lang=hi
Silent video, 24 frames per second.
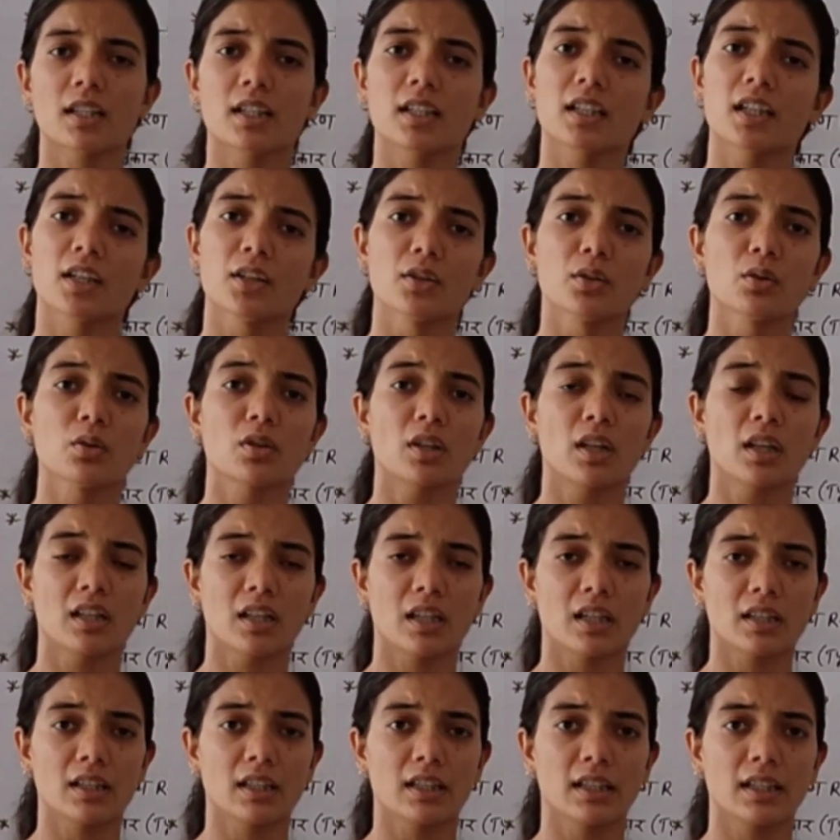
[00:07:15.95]
देंगे न्यूट्रल
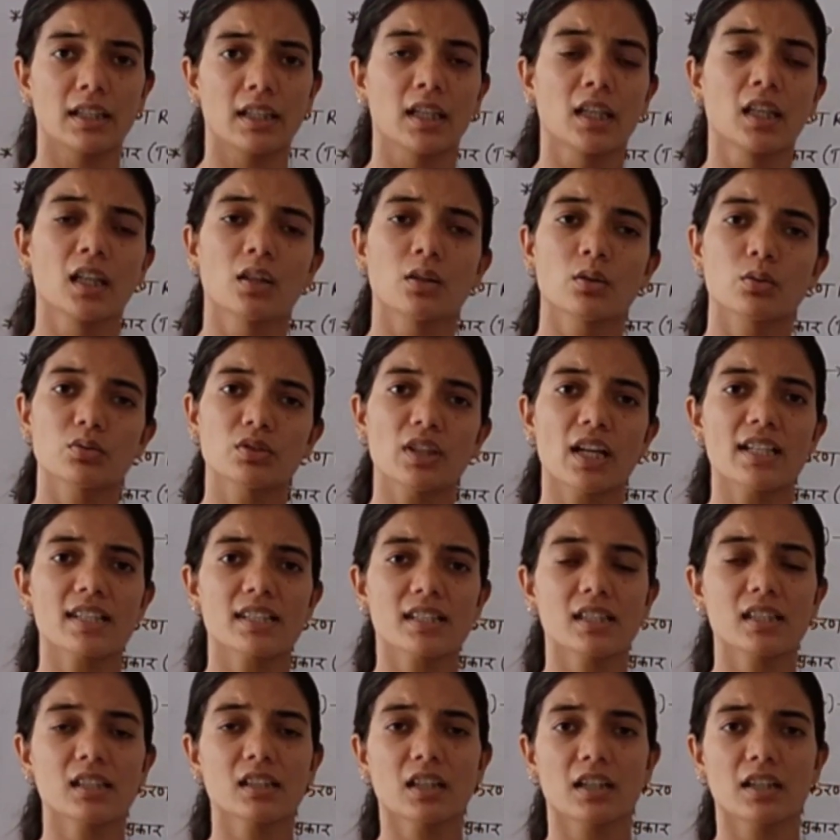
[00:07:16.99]
कर देंगे
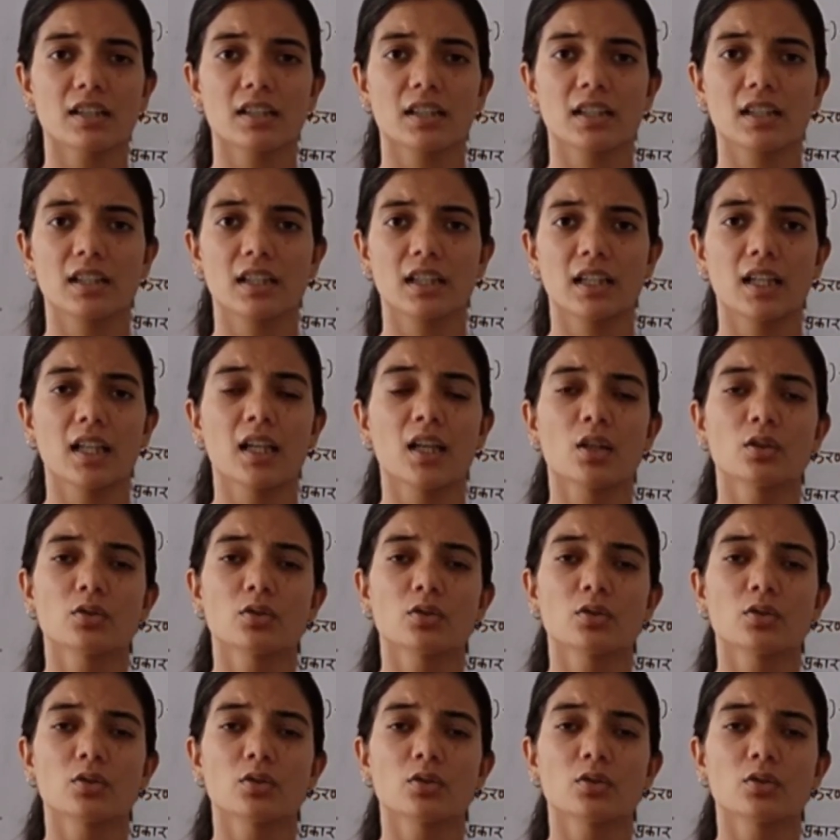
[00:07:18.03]
उदासीन कर देंगे